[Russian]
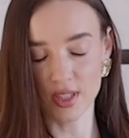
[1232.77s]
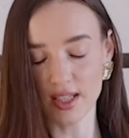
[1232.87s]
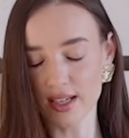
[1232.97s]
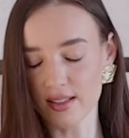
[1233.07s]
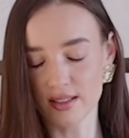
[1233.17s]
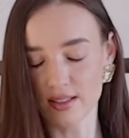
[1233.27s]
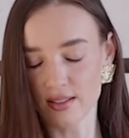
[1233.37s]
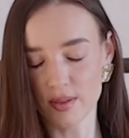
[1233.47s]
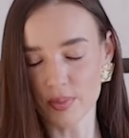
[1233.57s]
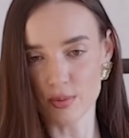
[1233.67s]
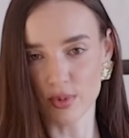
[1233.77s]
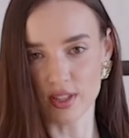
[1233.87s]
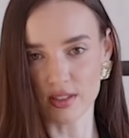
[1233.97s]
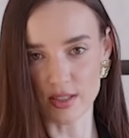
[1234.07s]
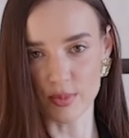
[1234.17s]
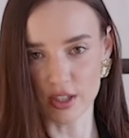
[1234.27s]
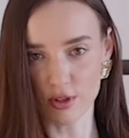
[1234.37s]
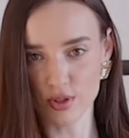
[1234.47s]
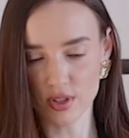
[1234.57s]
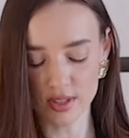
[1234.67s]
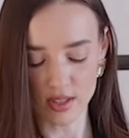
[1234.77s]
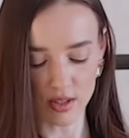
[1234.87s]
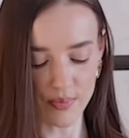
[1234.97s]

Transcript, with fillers: Я не посмотрела размер, какой заказала.